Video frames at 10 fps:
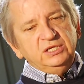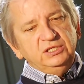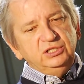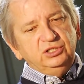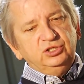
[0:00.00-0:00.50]

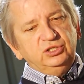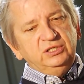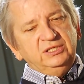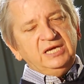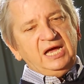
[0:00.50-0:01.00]
niż
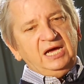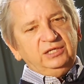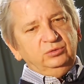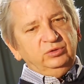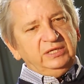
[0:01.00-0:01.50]
ja,
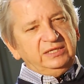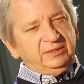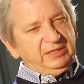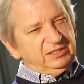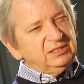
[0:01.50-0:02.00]
który
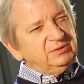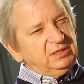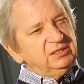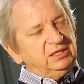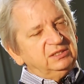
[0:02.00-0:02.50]
jednak, ja jednak,
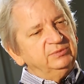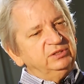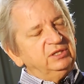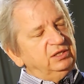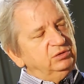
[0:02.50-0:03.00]
ja jednak jestem z
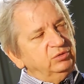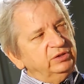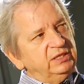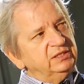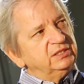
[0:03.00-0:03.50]

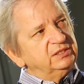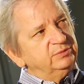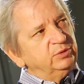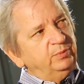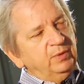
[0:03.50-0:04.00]
literatury, ja jednak jestem z,